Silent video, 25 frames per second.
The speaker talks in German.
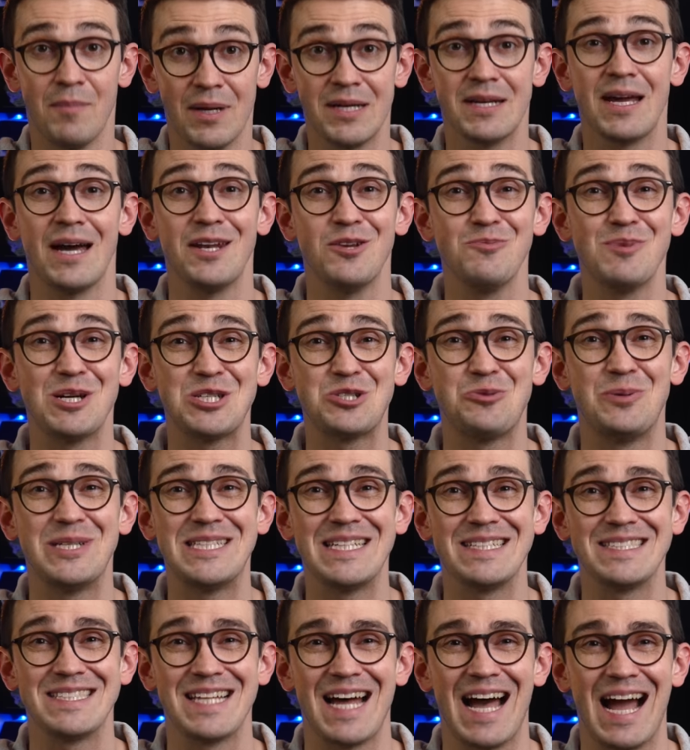Man kann über
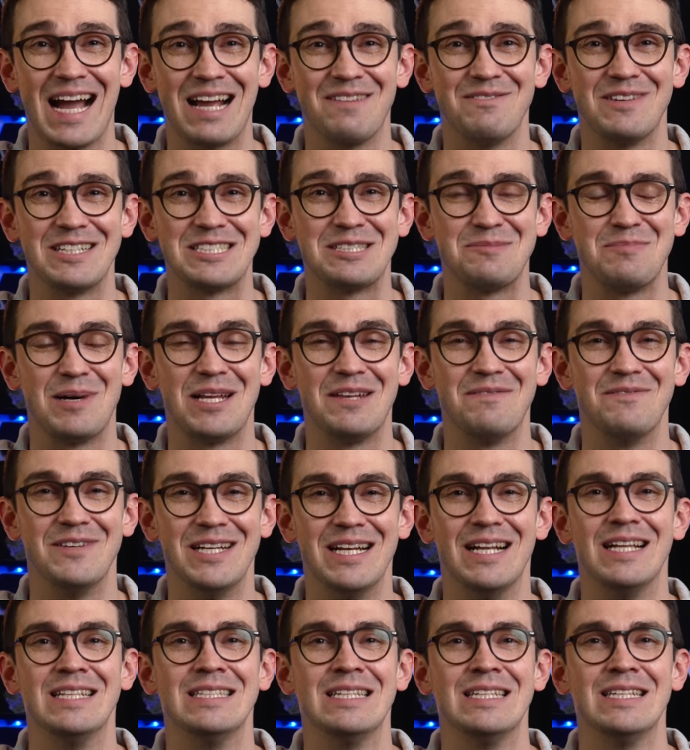Twitter sagen, was man
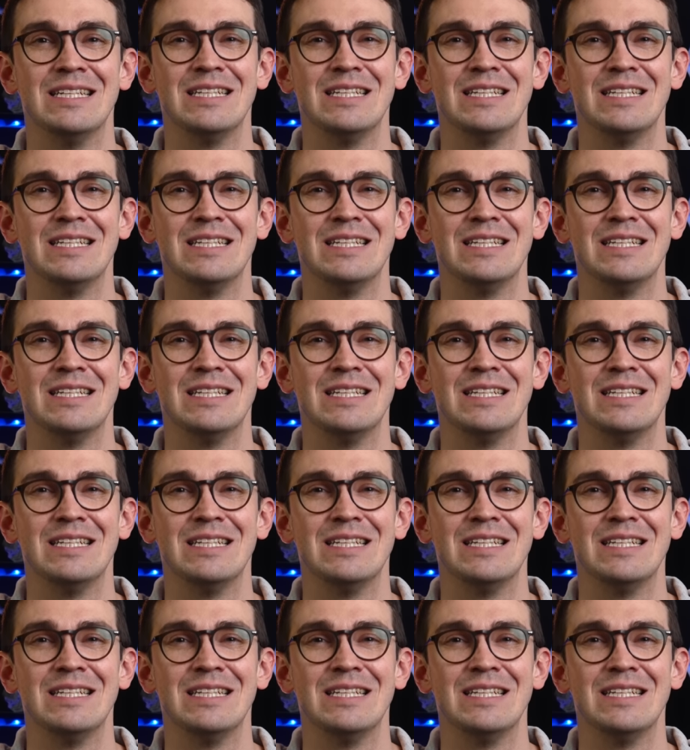will.